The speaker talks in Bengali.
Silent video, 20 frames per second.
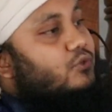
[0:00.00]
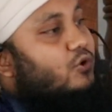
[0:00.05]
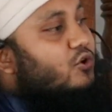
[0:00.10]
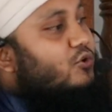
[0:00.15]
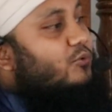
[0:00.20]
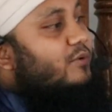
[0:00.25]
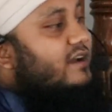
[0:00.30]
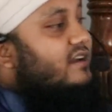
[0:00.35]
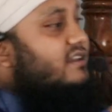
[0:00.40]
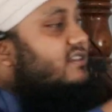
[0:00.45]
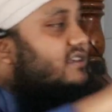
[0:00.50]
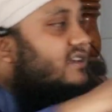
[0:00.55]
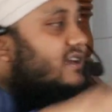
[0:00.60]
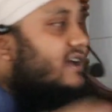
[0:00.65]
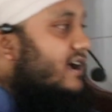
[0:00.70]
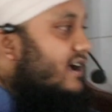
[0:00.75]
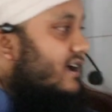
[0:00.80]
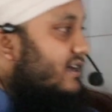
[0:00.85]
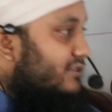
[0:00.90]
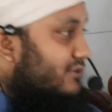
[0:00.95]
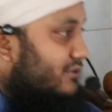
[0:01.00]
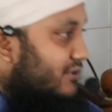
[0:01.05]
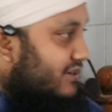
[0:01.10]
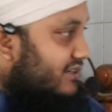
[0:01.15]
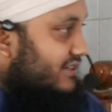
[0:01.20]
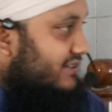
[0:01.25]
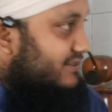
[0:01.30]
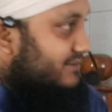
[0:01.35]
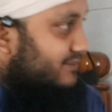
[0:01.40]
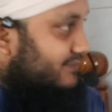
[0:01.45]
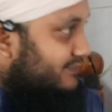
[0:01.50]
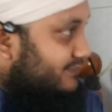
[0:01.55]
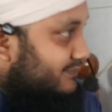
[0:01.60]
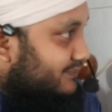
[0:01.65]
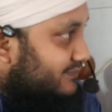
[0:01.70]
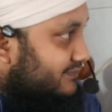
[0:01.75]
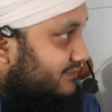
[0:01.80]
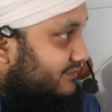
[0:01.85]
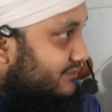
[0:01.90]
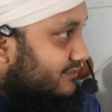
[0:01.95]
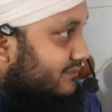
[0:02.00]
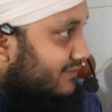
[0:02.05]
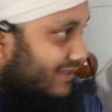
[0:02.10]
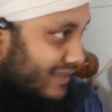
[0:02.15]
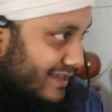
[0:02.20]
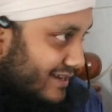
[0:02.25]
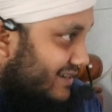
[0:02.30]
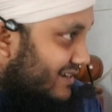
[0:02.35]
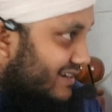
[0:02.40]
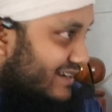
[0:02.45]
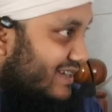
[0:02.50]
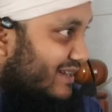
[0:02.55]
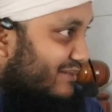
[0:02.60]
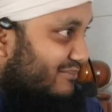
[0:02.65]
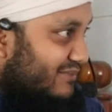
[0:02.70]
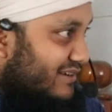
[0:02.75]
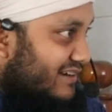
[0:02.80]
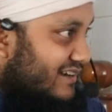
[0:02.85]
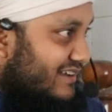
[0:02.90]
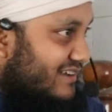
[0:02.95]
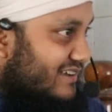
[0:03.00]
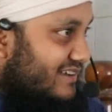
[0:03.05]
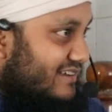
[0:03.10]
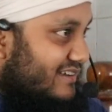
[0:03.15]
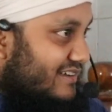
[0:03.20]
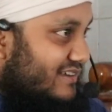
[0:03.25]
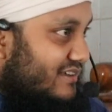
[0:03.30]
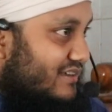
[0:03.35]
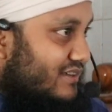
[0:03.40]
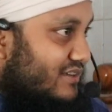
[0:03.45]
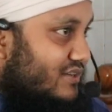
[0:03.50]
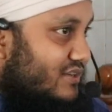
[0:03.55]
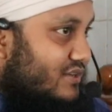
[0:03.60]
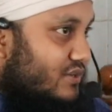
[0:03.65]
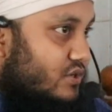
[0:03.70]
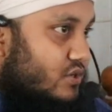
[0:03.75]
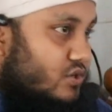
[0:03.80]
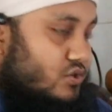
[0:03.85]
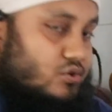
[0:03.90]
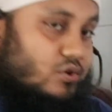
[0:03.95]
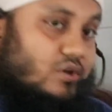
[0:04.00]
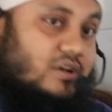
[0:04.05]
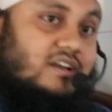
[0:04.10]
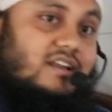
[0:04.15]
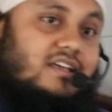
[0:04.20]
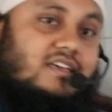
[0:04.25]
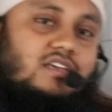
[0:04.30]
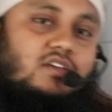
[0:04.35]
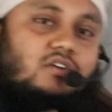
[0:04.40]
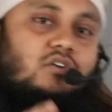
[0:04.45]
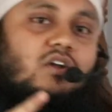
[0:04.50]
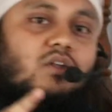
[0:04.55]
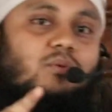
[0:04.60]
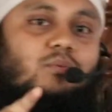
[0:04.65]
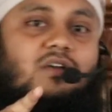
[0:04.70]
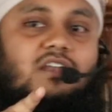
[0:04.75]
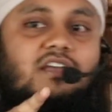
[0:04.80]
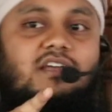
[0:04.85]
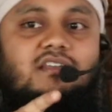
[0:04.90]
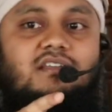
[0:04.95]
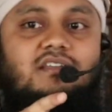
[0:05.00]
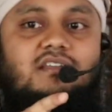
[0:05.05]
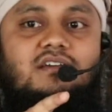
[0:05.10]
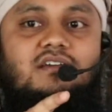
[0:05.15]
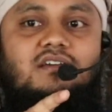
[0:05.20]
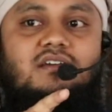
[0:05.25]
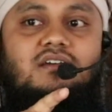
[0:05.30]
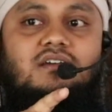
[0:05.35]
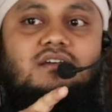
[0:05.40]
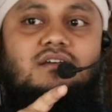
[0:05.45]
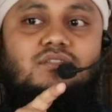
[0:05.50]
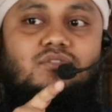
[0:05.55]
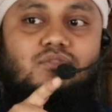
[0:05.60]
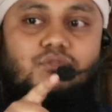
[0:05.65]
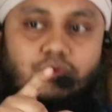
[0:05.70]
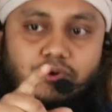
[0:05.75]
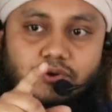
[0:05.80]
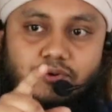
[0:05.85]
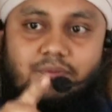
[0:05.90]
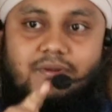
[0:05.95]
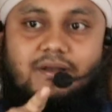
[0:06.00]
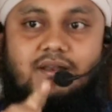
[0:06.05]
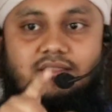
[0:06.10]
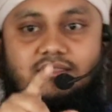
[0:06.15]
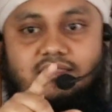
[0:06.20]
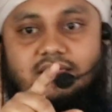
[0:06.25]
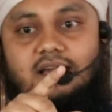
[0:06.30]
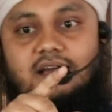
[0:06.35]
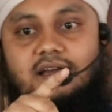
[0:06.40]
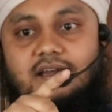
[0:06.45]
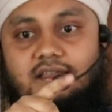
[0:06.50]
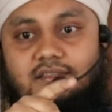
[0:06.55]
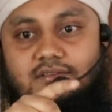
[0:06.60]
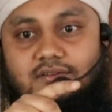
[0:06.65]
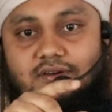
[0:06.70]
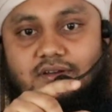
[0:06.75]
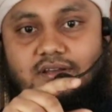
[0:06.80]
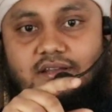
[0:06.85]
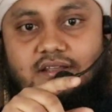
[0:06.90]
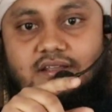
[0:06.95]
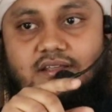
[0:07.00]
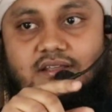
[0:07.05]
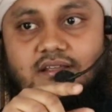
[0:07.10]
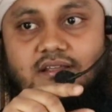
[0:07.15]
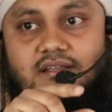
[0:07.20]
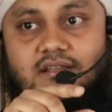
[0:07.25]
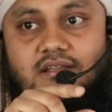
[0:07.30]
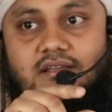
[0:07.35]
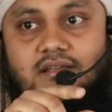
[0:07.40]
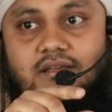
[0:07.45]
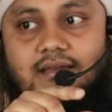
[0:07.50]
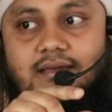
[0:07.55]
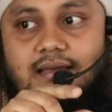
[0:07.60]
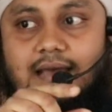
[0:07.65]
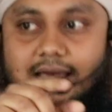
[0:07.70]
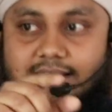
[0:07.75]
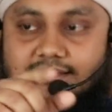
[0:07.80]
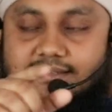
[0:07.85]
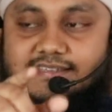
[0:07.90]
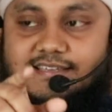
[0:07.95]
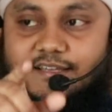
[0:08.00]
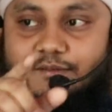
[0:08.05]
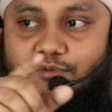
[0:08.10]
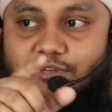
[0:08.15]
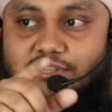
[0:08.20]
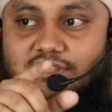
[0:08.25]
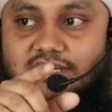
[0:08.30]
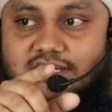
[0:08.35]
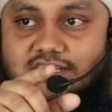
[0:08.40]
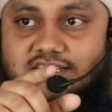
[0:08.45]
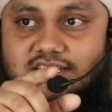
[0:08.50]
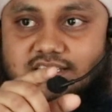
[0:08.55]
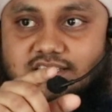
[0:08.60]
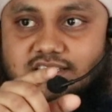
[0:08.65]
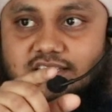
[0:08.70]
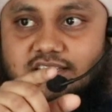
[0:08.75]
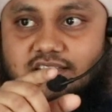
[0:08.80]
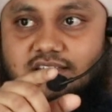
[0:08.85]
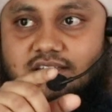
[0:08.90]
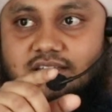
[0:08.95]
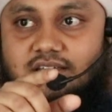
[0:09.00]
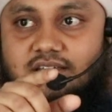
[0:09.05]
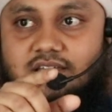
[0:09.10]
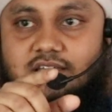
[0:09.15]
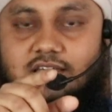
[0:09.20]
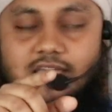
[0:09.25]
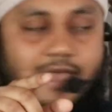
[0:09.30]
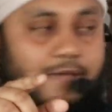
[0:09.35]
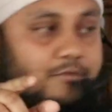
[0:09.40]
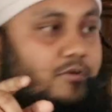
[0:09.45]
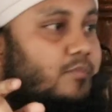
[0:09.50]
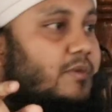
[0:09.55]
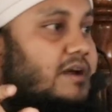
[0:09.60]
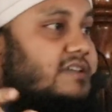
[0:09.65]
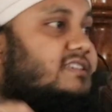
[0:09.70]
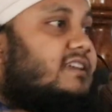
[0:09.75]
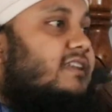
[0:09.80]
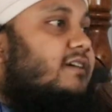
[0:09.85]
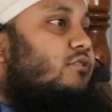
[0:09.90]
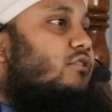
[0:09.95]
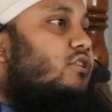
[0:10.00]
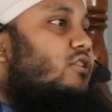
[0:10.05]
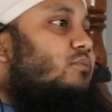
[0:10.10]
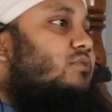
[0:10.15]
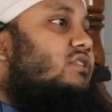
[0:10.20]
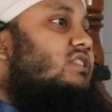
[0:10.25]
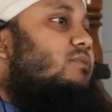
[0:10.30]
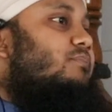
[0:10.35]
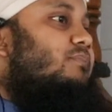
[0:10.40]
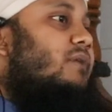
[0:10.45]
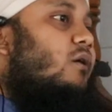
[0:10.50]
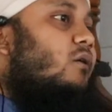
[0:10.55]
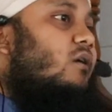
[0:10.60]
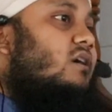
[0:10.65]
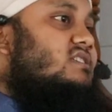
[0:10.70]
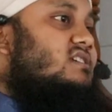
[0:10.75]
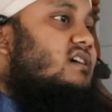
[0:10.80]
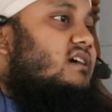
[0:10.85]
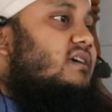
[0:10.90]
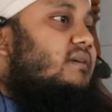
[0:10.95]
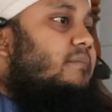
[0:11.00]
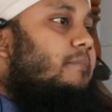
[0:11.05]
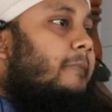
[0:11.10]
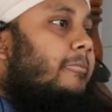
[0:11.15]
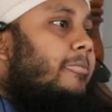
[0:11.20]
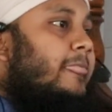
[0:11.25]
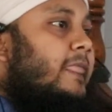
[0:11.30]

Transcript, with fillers: তরবারি দিয়ে আঘাত করে দেখেন নাই আপনারা শরীরে কি করে বলেন তরবারি দিয়ে আঘাত করে হাদিসের মধ্যে এসেছে এবং মশালাগুলোর মধ্যে পাওয়া যায়